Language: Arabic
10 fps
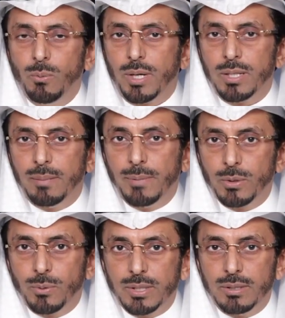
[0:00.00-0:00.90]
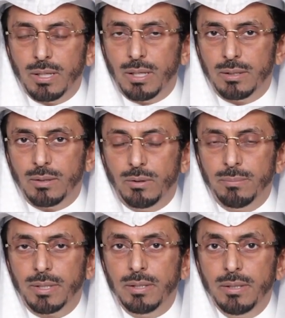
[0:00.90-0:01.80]
وإنما يؤدي هذه
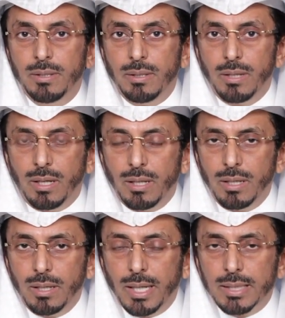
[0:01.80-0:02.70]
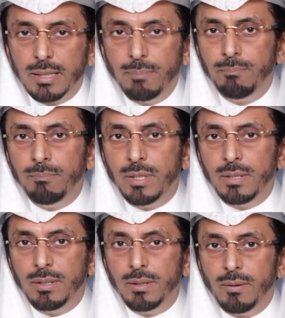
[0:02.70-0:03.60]
العمرة على
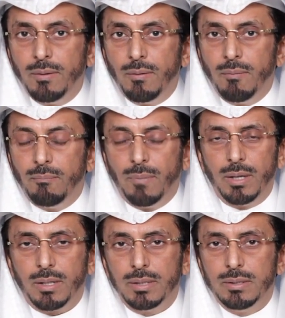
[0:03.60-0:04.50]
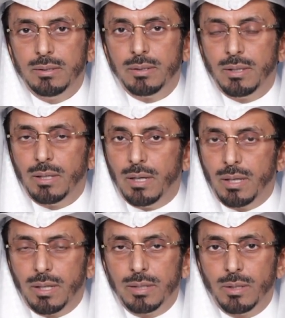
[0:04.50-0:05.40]
أتم ما قد
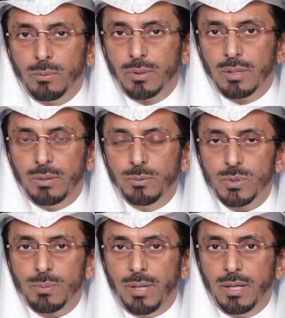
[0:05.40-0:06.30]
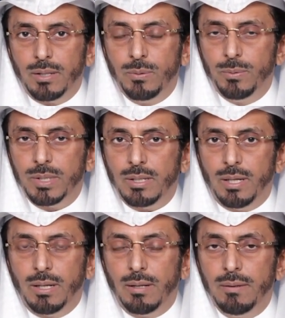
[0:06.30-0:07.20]
أراده الله سبحانه
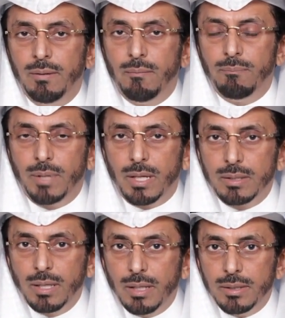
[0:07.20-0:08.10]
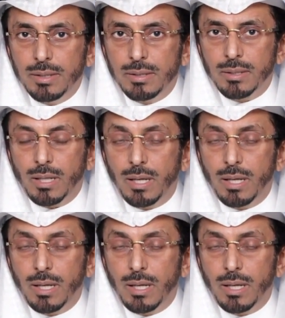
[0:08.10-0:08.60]
وتعالى بأداء